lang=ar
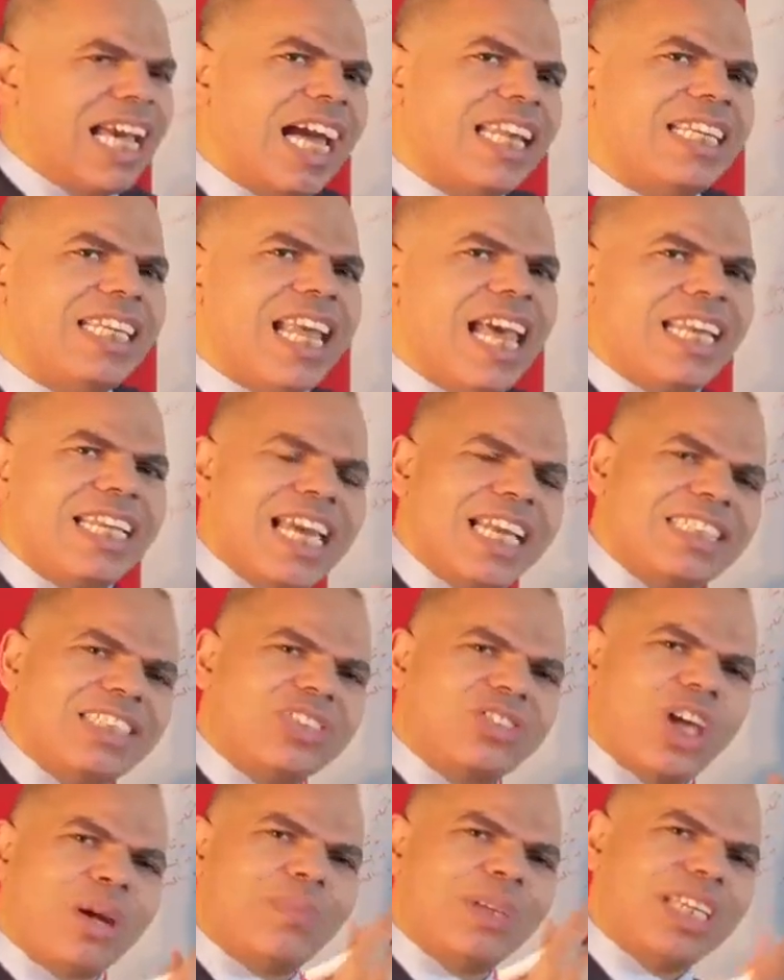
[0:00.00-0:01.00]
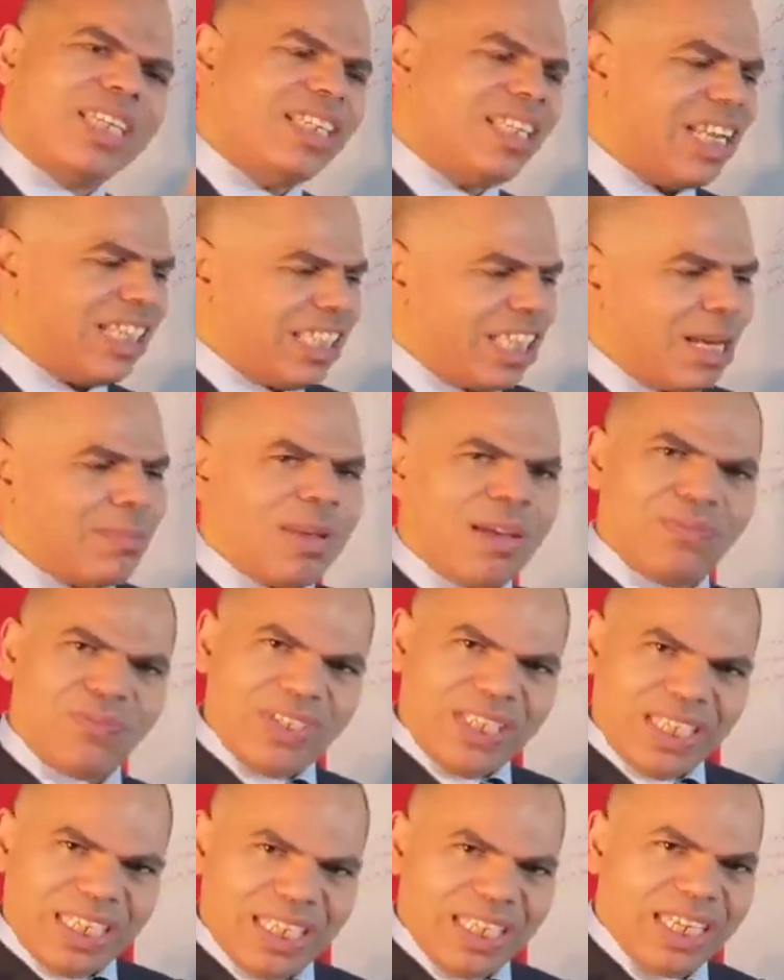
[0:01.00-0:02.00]
يعني لا يأتي طبيعيا كما
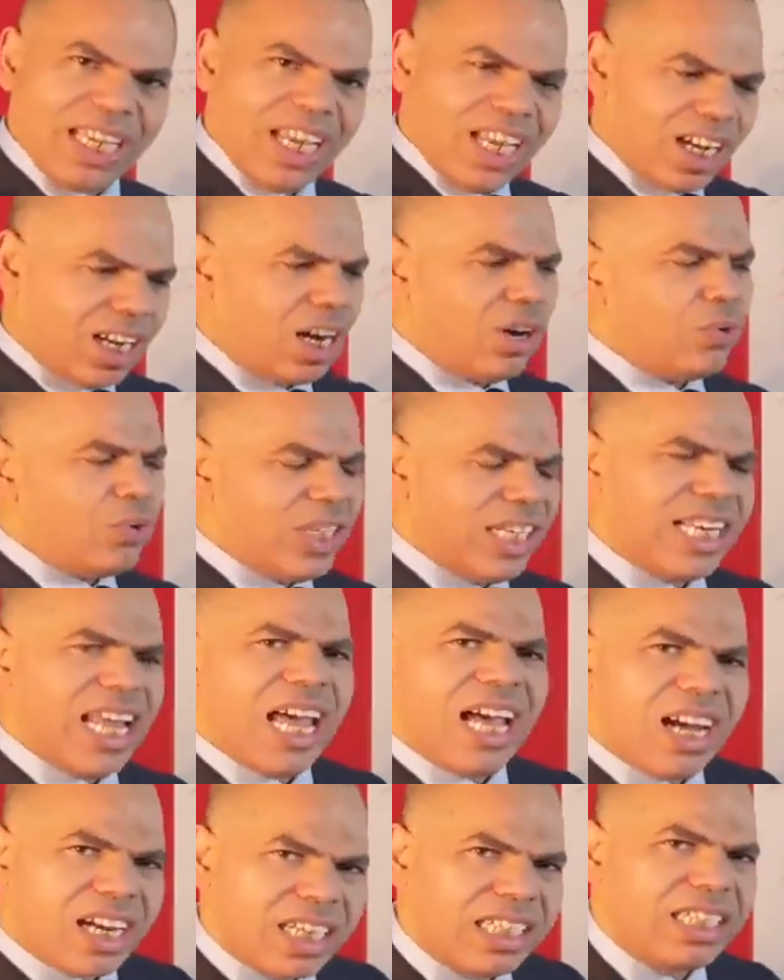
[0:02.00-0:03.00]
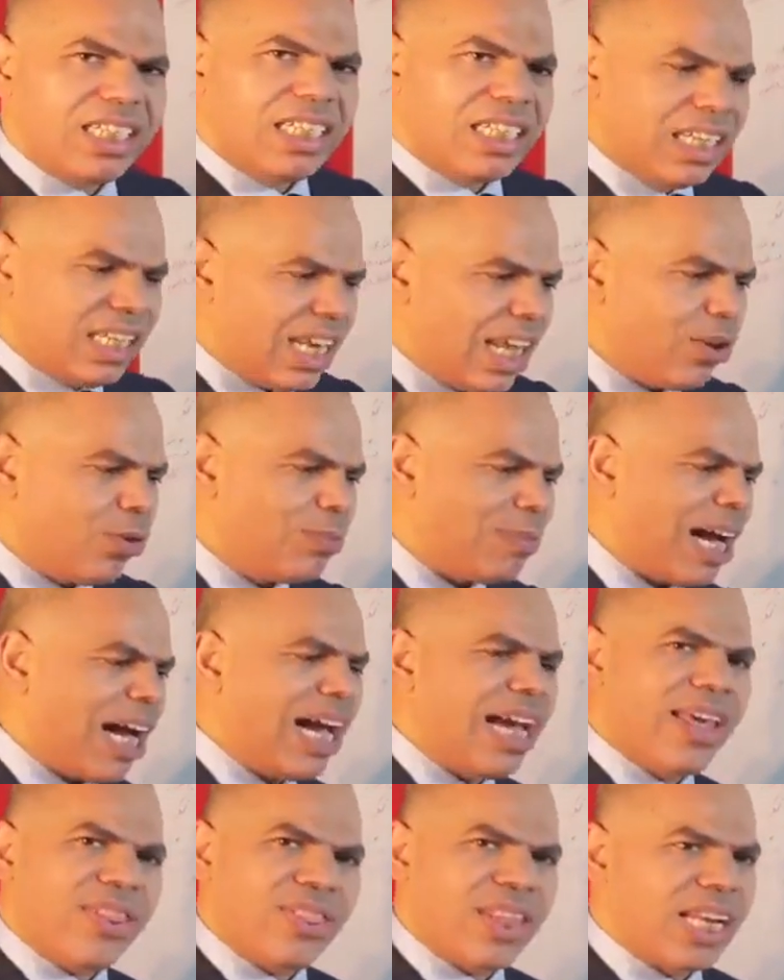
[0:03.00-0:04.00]
في إيه قولنا أقل اللوم
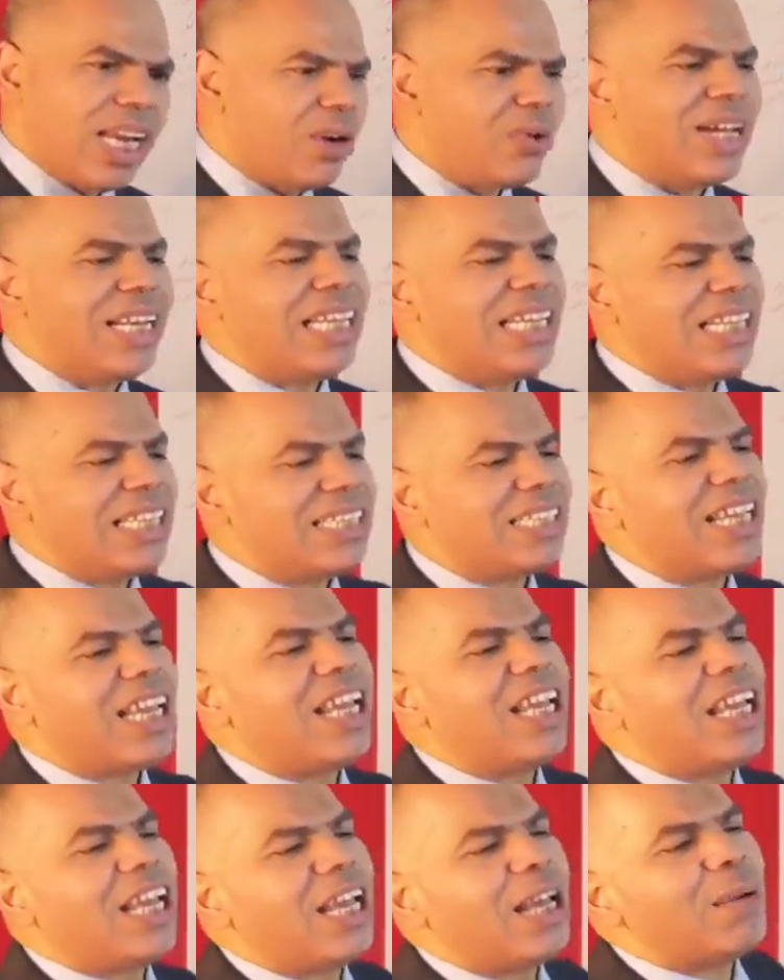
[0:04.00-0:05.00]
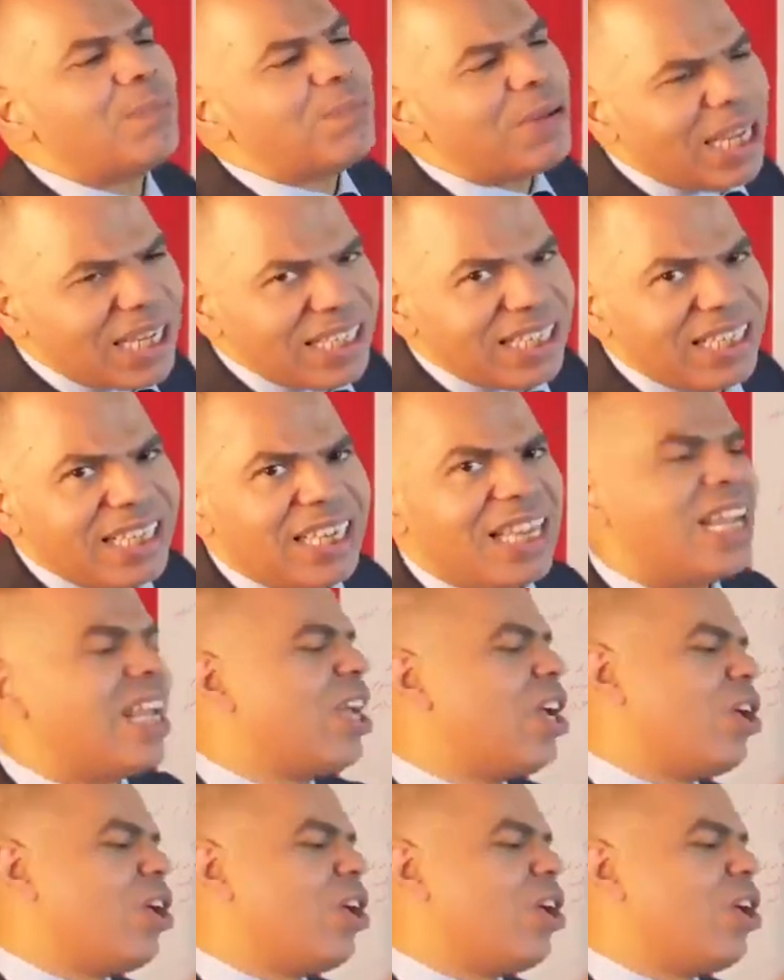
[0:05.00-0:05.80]
عاذل والعتابا